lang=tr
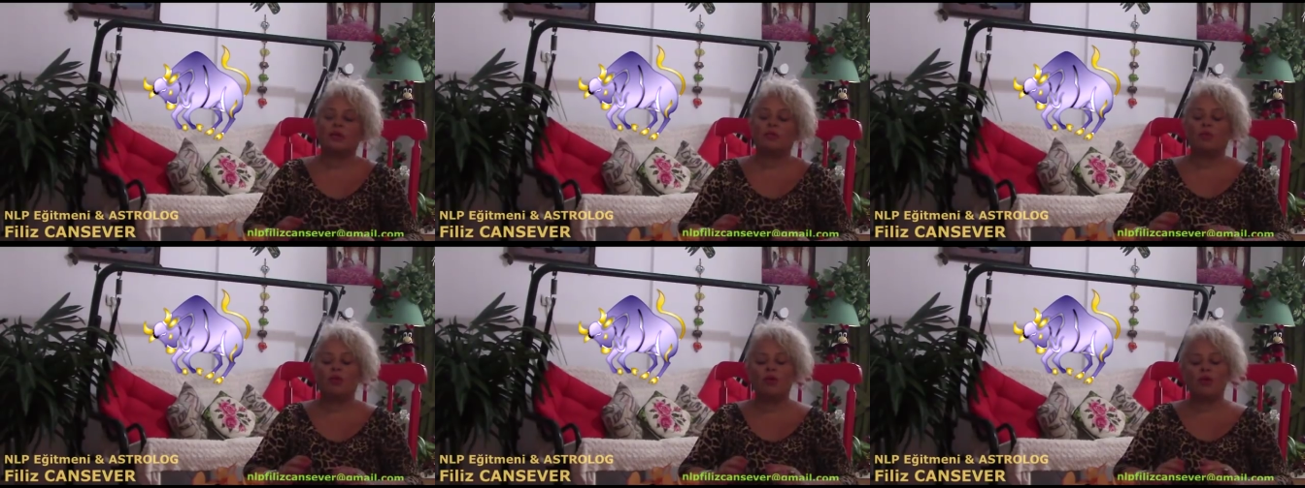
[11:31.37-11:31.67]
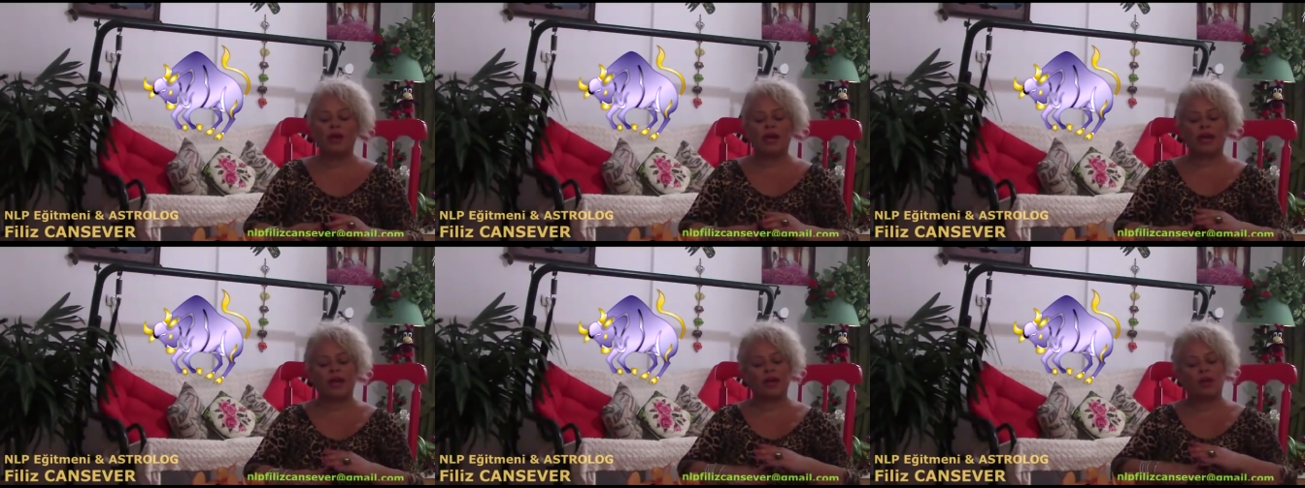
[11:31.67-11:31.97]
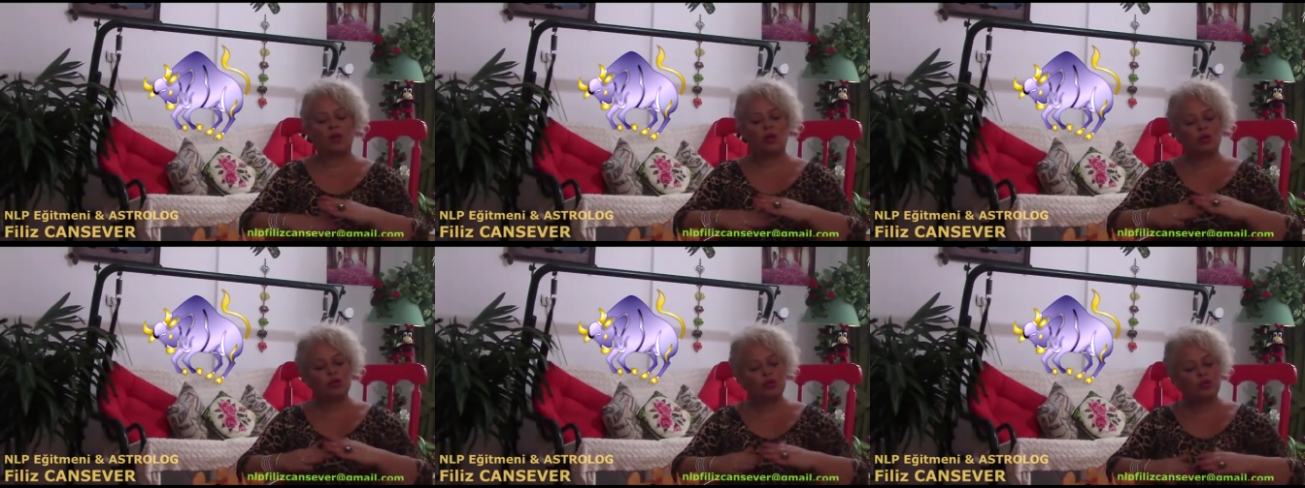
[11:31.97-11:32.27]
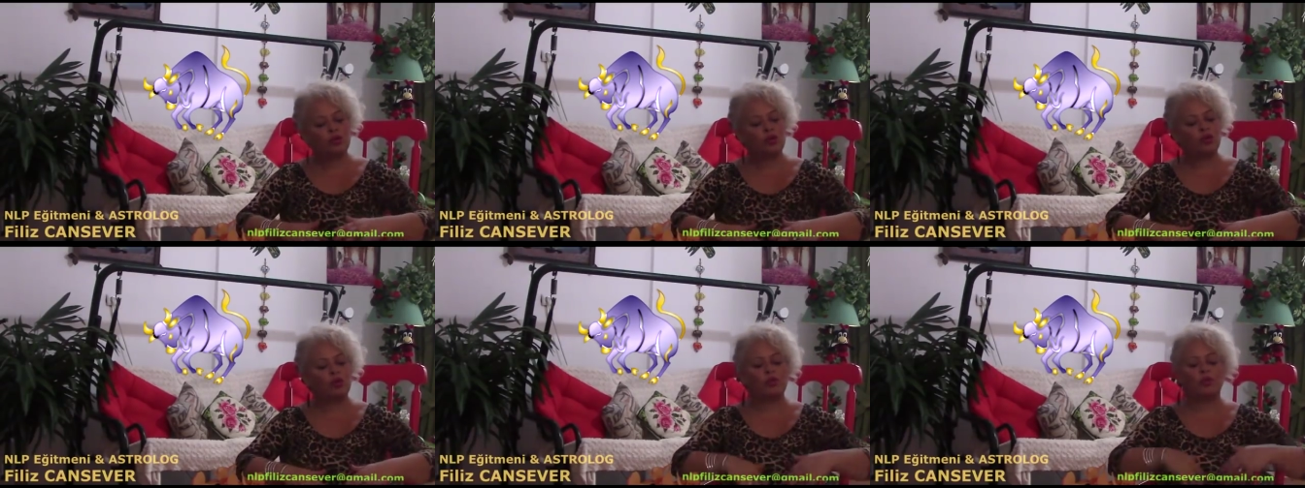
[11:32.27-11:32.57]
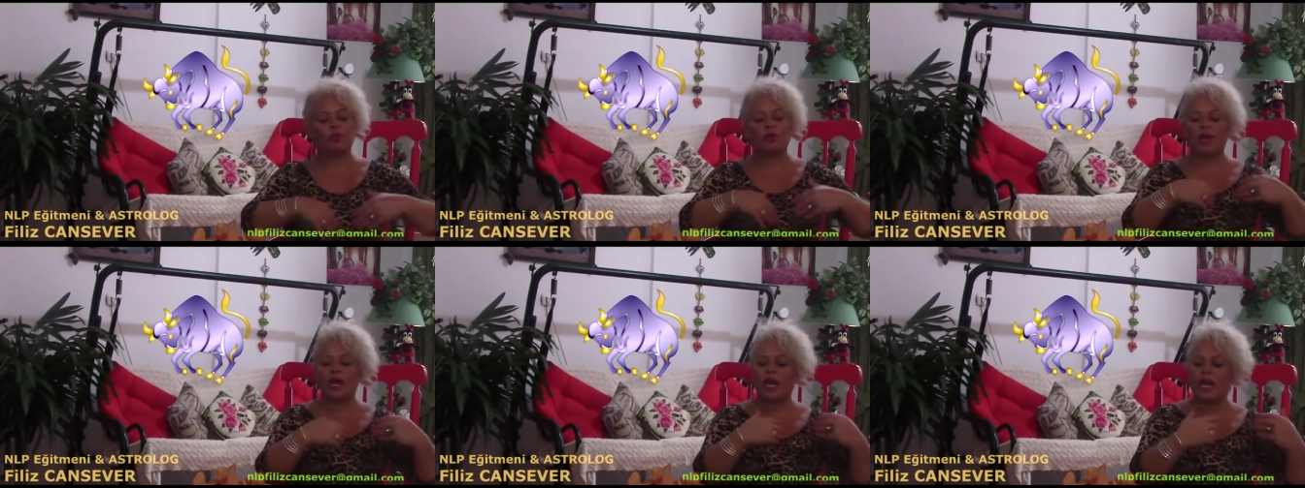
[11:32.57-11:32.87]
böyle oturup
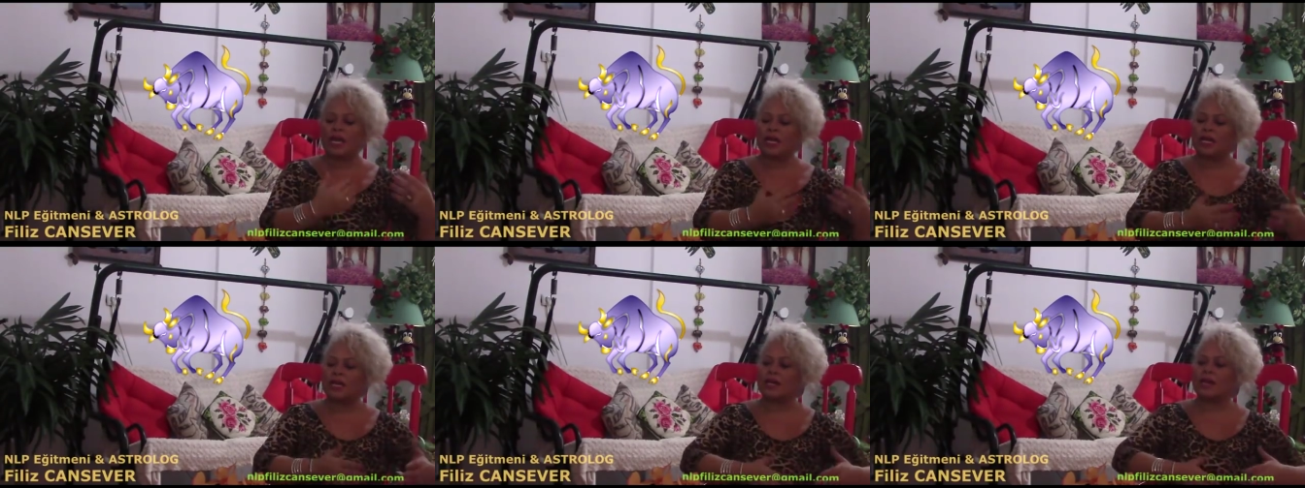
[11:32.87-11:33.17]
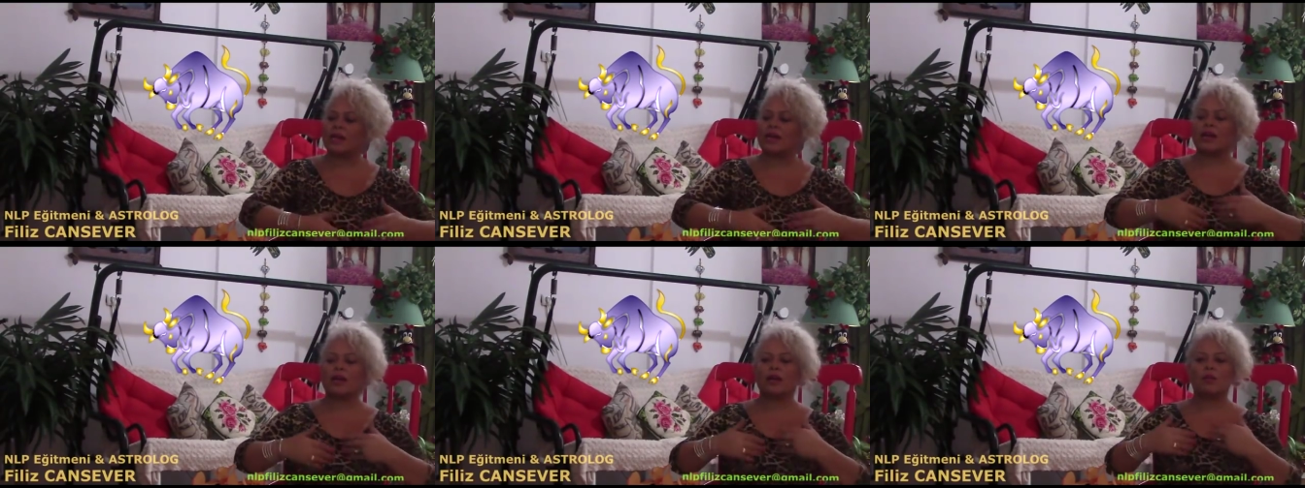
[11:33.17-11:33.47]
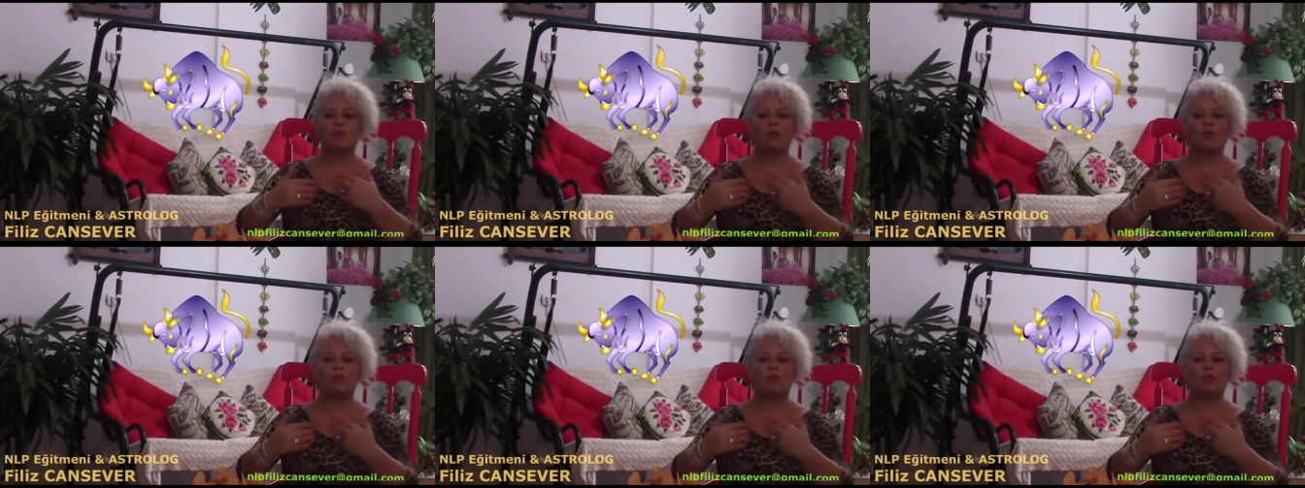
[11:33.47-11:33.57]
enine